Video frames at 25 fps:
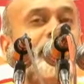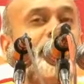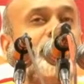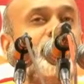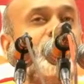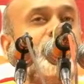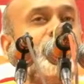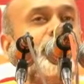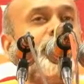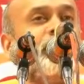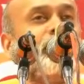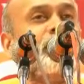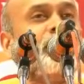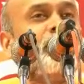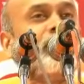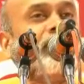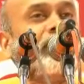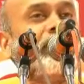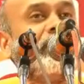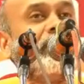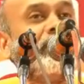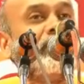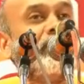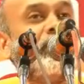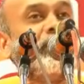சத்துவ
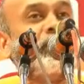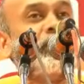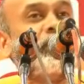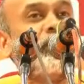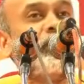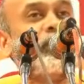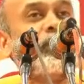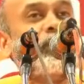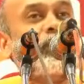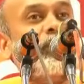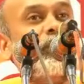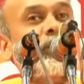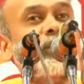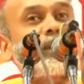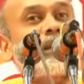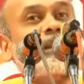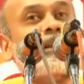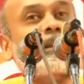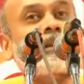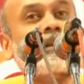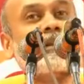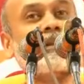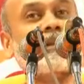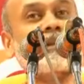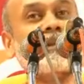குணத்தில்
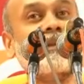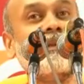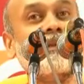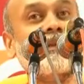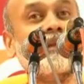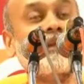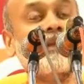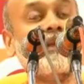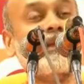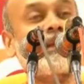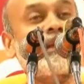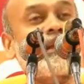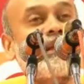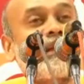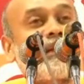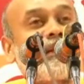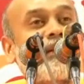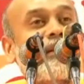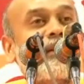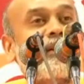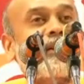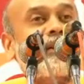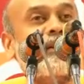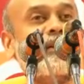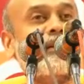ஒருவன்
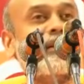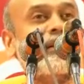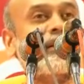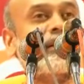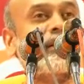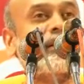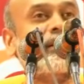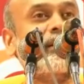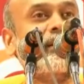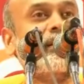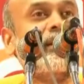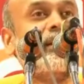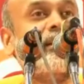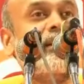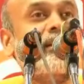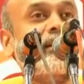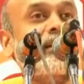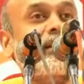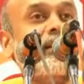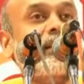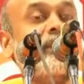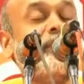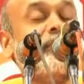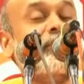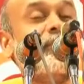இருக்கின்றான்
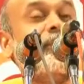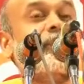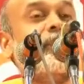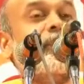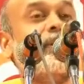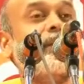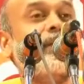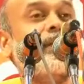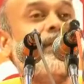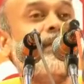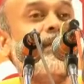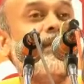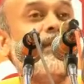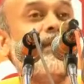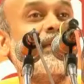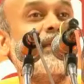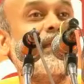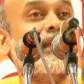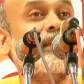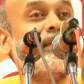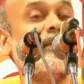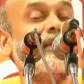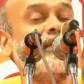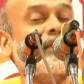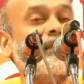என்று எப்படி
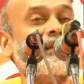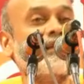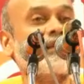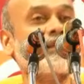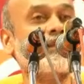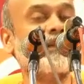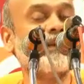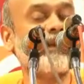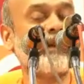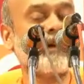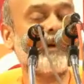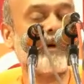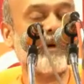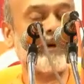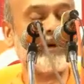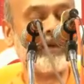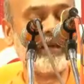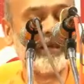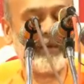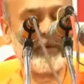எந்தெந்த